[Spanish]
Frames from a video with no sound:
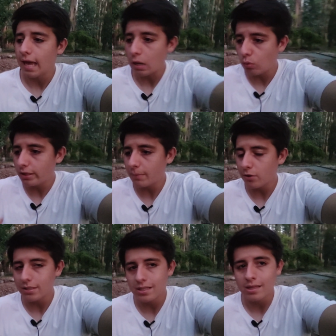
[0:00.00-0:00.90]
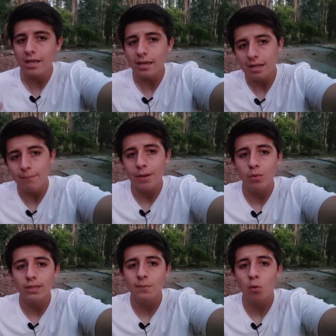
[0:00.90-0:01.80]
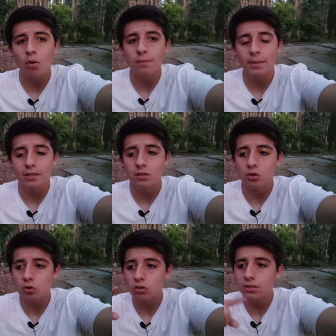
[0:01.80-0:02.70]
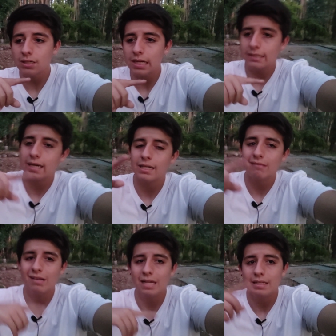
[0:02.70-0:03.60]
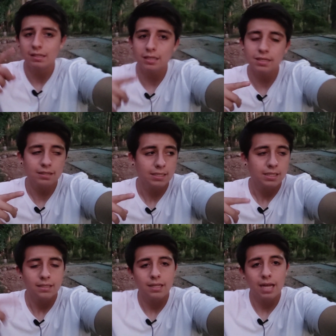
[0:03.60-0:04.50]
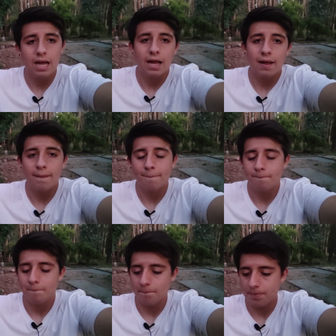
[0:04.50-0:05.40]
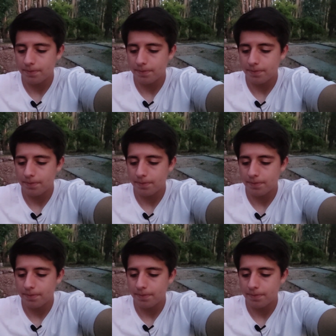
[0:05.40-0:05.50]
el último descendía y el penúltimo jugaba un partido contra el que ganaba la liguilla de la